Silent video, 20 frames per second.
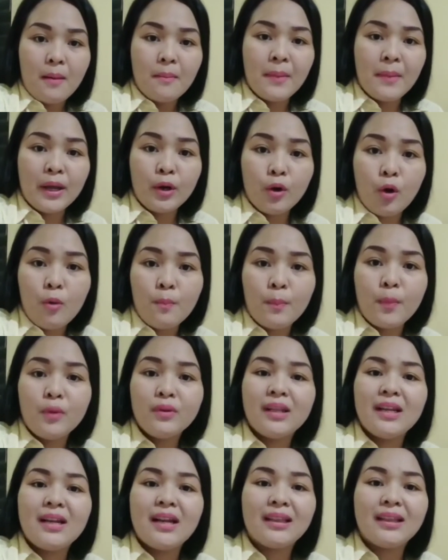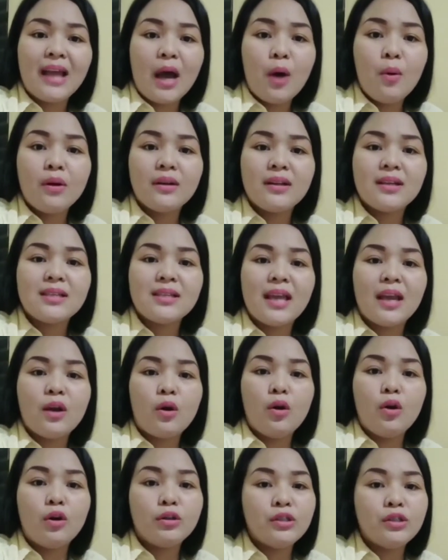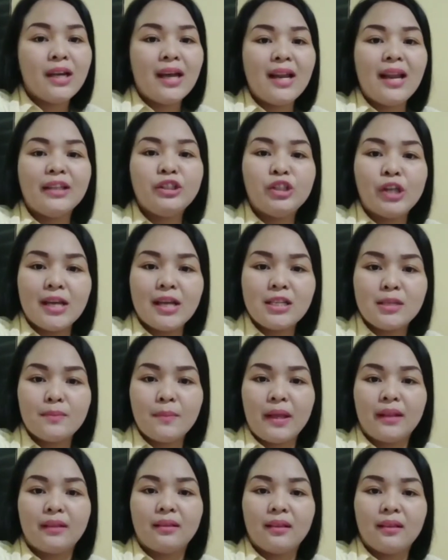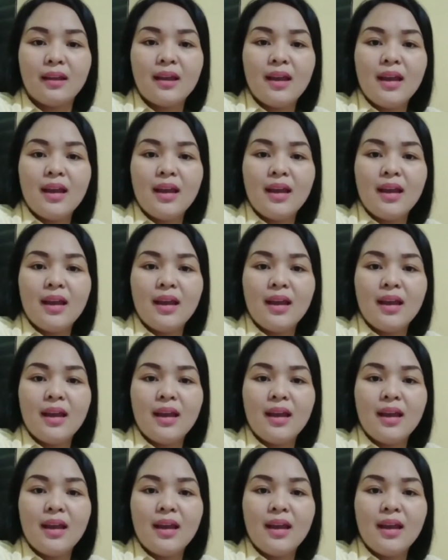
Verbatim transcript: Mayroon pong tinatawag na psychological adjustment